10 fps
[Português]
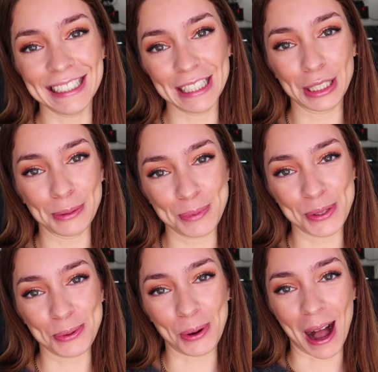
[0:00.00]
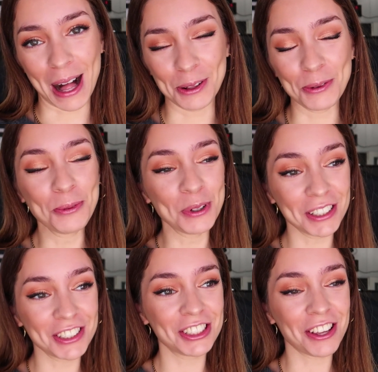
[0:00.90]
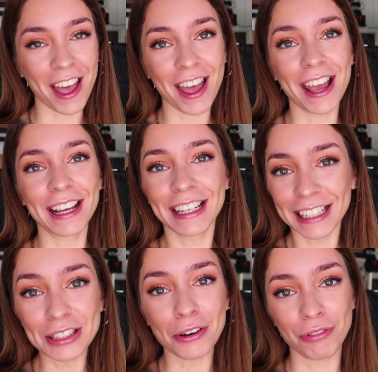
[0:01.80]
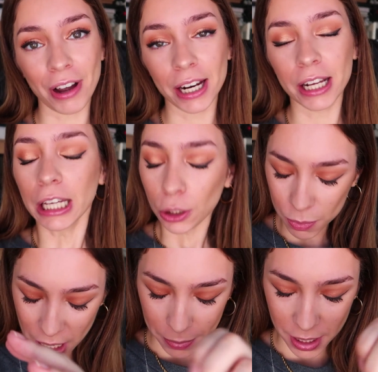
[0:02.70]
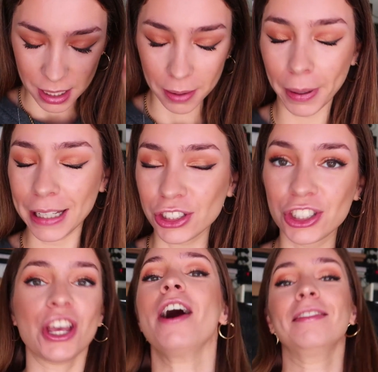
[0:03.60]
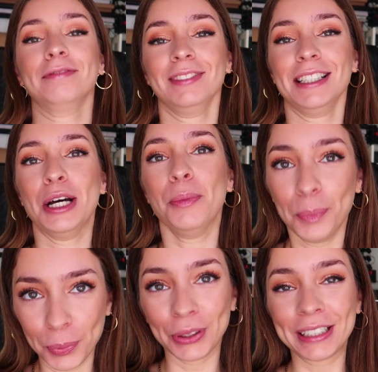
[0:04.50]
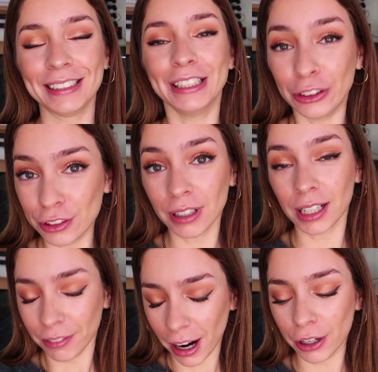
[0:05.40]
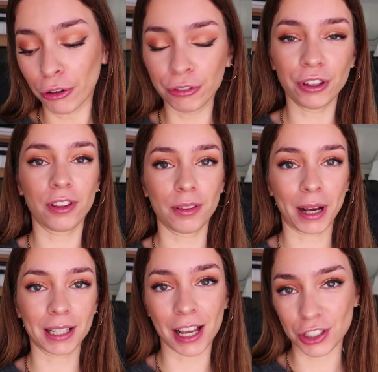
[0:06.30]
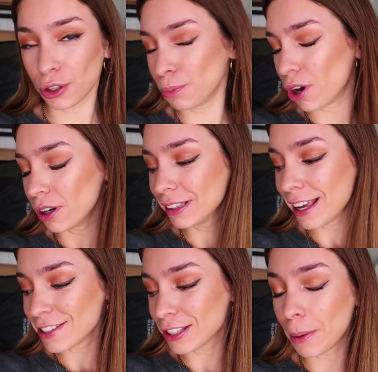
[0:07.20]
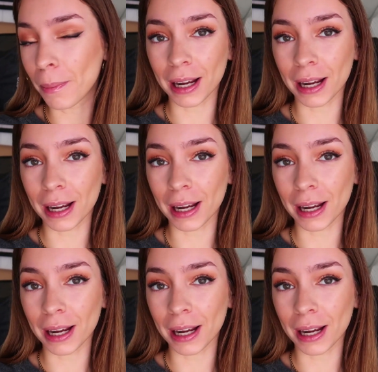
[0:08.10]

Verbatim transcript: dia pessoal! Hoje é quinta-feira e começamos assim bem tchã! Porque eu estive a gravar um vídeo de maquilhagem, ou melhor, desta